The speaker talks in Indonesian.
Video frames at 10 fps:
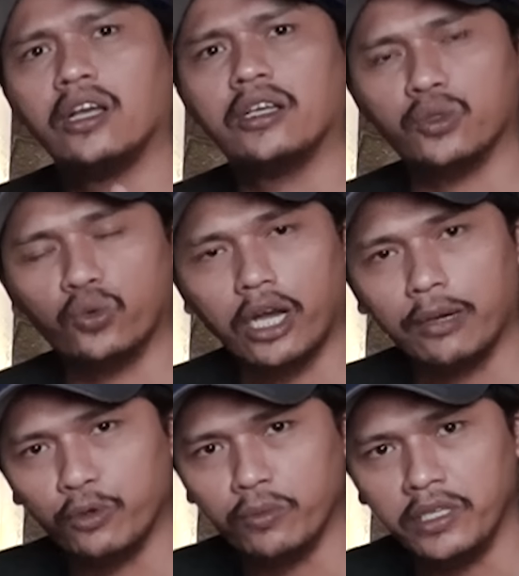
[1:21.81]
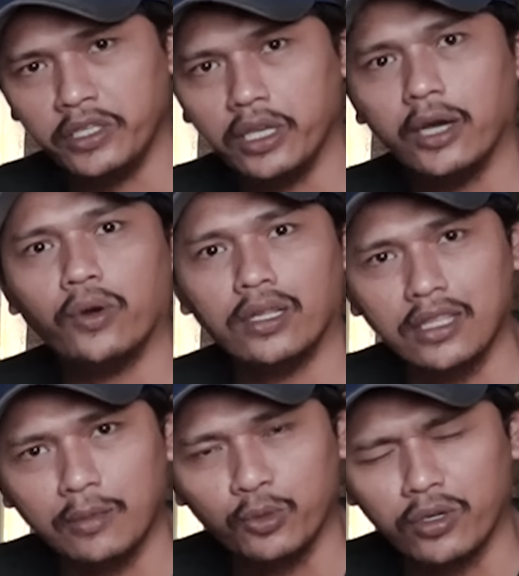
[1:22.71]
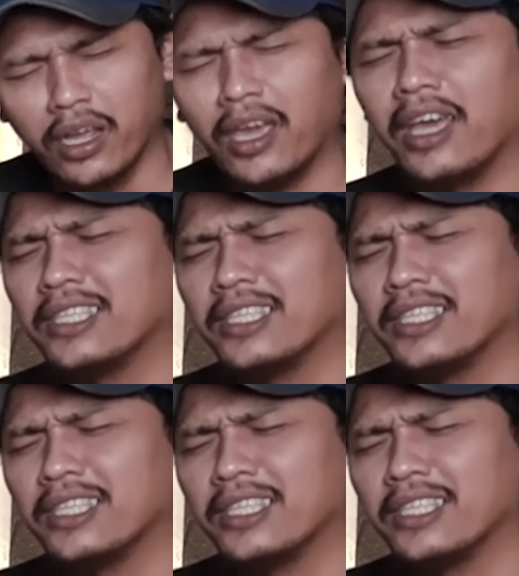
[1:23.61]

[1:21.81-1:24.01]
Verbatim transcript: Sukabumi, Jawa Timur. Eh,